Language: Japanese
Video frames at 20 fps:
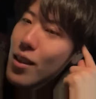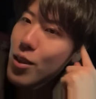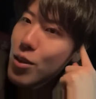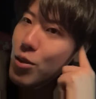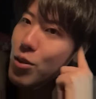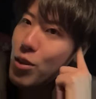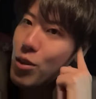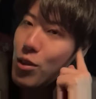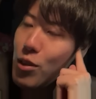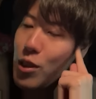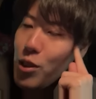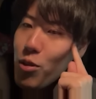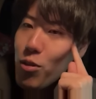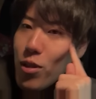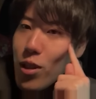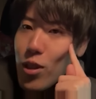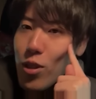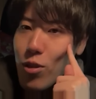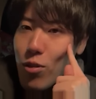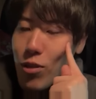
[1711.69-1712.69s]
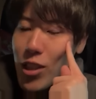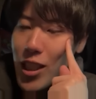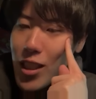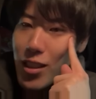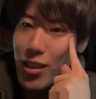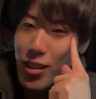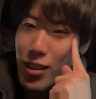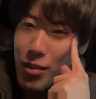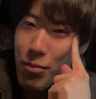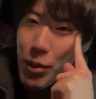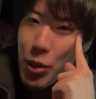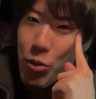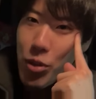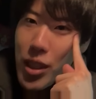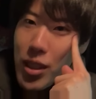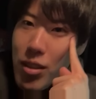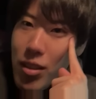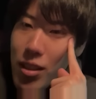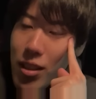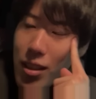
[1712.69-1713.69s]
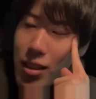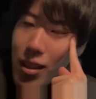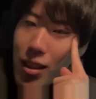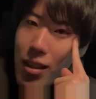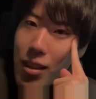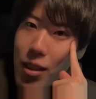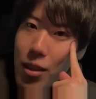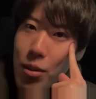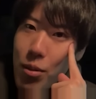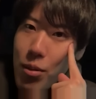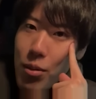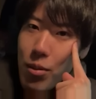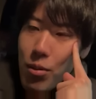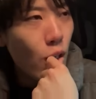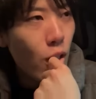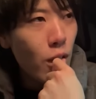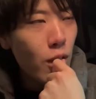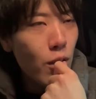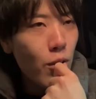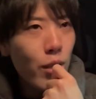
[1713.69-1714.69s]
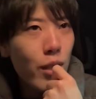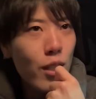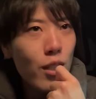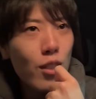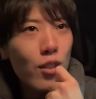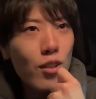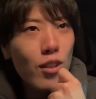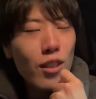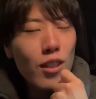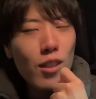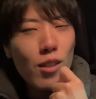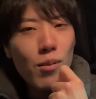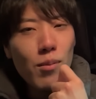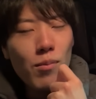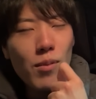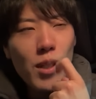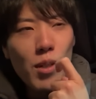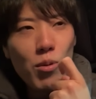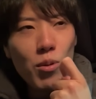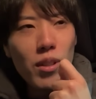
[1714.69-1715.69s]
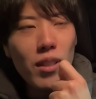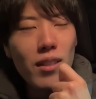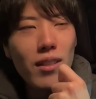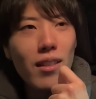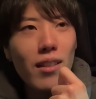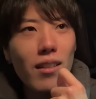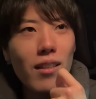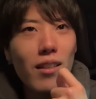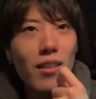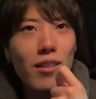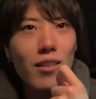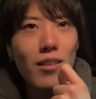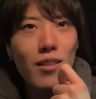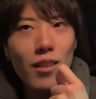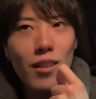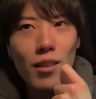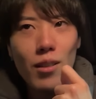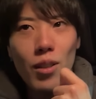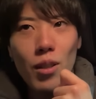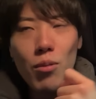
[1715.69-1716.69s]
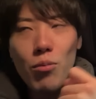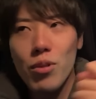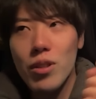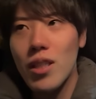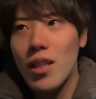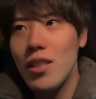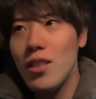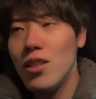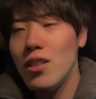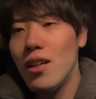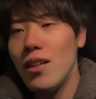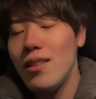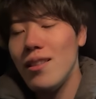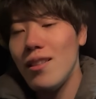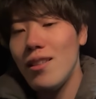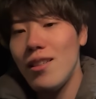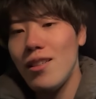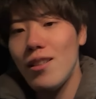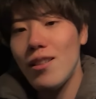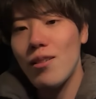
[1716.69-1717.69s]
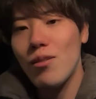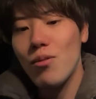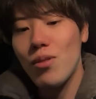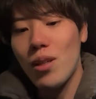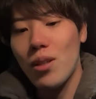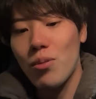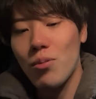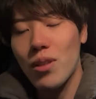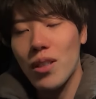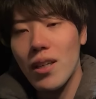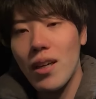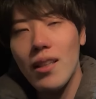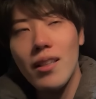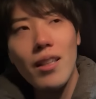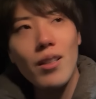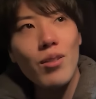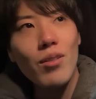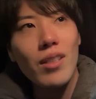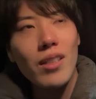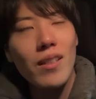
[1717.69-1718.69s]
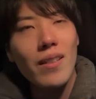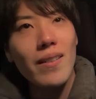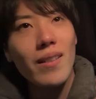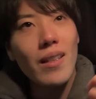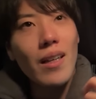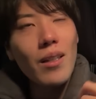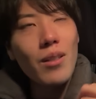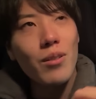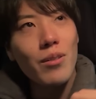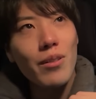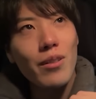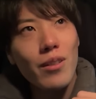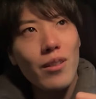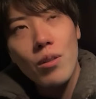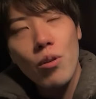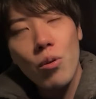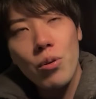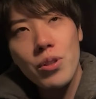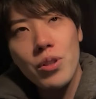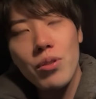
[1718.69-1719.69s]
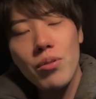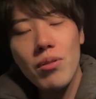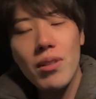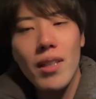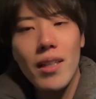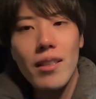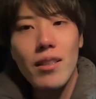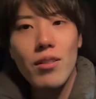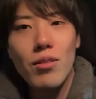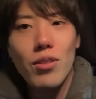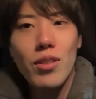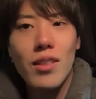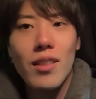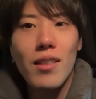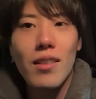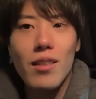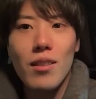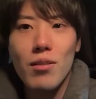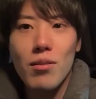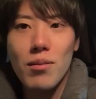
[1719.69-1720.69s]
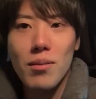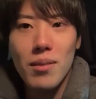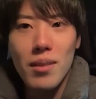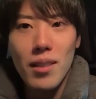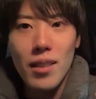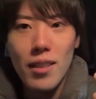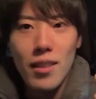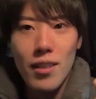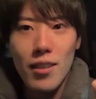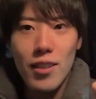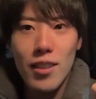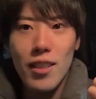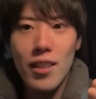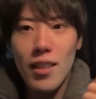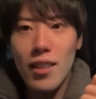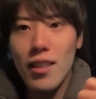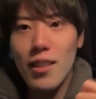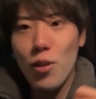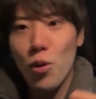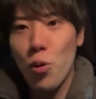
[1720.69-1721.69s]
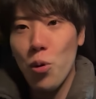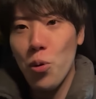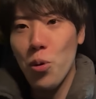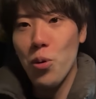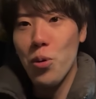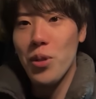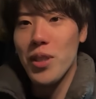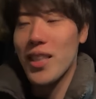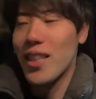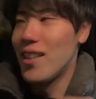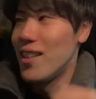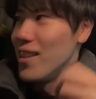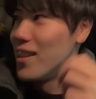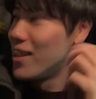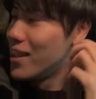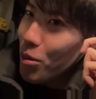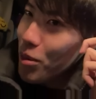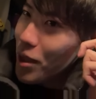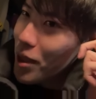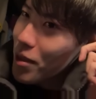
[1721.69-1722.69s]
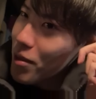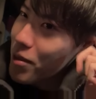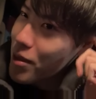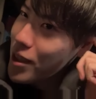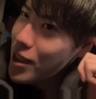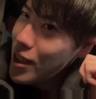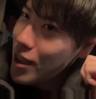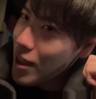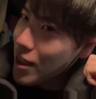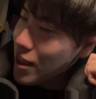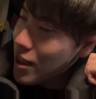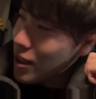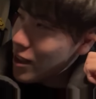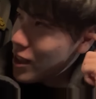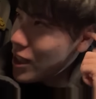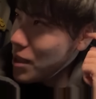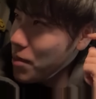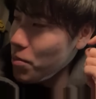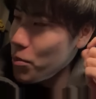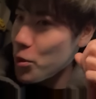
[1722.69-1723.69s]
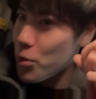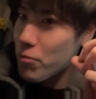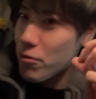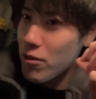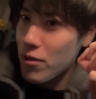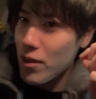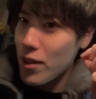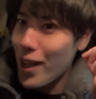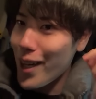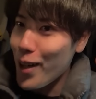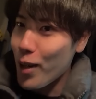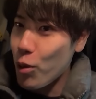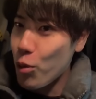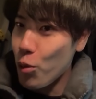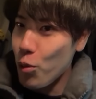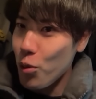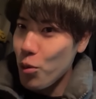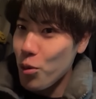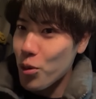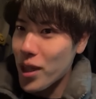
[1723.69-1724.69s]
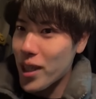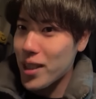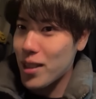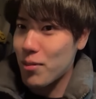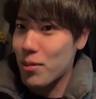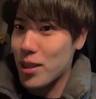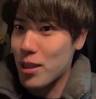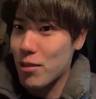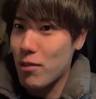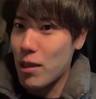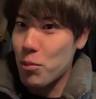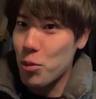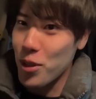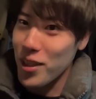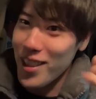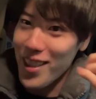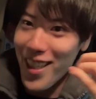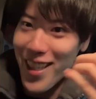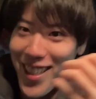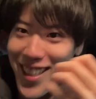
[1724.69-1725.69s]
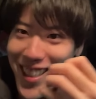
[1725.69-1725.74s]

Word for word: あれ、いるんですよ、私。まあ、親父は死んだんだけど、あんた私の入れ墨見たことあったっけつって、なんか俺大して入ってねえんだろうなと、なんか肩とか、あの、腰とかに入ってるの知てたんだけど、背中に鳳凰いた。あの、背中全部、鳳凰が入ってました、和彫りで